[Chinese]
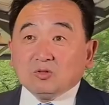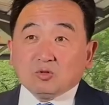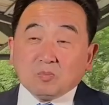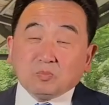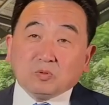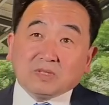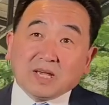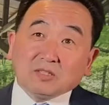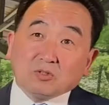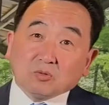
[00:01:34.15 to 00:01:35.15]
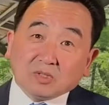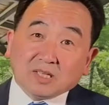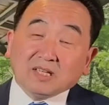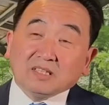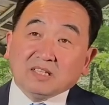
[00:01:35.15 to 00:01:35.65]
川普在昨
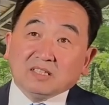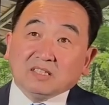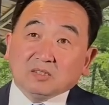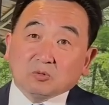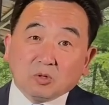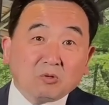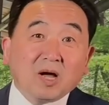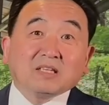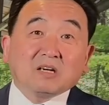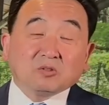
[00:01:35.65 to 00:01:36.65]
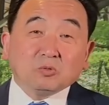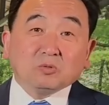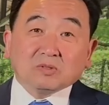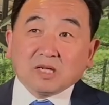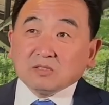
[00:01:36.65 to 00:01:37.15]
天的一个对话当中，
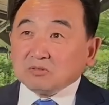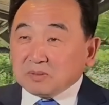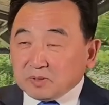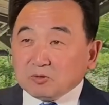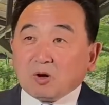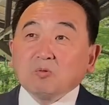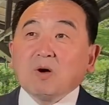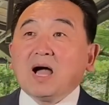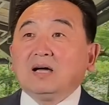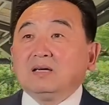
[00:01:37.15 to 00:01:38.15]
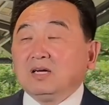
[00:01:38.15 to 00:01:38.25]
他就那么一段话。